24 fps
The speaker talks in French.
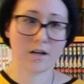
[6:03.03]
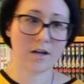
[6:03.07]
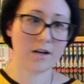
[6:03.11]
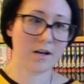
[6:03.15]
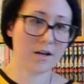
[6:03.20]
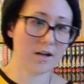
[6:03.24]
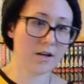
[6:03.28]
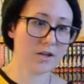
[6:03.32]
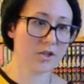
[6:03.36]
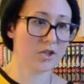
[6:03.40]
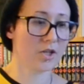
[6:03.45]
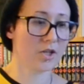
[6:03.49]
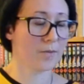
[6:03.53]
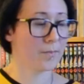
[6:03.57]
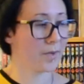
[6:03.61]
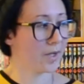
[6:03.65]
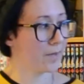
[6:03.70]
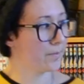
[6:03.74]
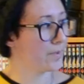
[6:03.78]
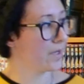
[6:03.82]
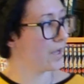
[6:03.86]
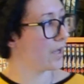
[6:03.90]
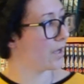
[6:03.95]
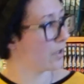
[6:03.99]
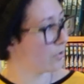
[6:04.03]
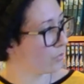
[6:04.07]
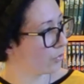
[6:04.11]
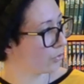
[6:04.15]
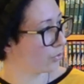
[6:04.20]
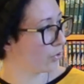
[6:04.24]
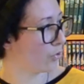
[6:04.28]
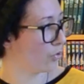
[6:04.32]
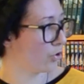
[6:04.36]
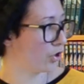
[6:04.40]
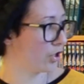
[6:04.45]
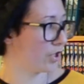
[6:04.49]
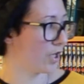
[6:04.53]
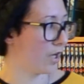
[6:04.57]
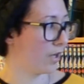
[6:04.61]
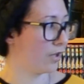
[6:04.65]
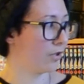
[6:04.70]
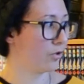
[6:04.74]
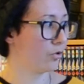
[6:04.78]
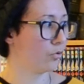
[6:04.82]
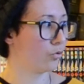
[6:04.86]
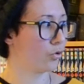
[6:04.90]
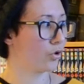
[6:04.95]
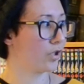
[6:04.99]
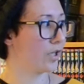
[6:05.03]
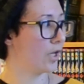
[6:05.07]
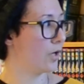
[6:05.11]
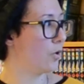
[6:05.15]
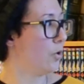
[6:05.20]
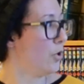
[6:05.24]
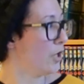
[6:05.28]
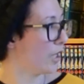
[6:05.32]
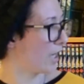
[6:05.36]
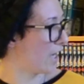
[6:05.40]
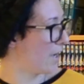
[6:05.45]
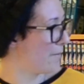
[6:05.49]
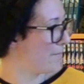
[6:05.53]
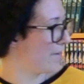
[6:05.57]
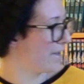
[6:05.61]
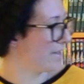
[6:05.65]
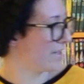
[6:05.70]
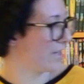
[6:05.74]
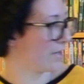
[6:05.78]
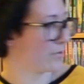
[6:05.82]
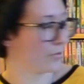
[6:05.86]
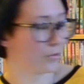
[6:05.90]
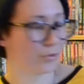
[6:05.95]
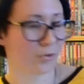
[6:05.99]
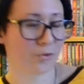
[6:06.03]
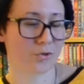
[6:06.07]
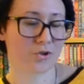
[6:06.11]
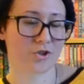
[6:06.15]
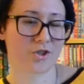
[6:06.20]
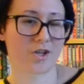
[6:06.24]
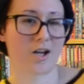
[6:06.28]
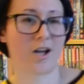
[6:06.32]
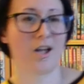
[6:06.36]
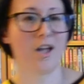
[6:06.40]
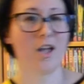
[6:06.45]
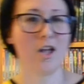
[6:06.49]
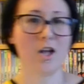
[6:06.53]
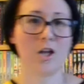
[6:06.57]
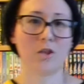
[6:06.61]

là là, j'aimerais bien un autre chat. Donc elle lui ramène un autre chat.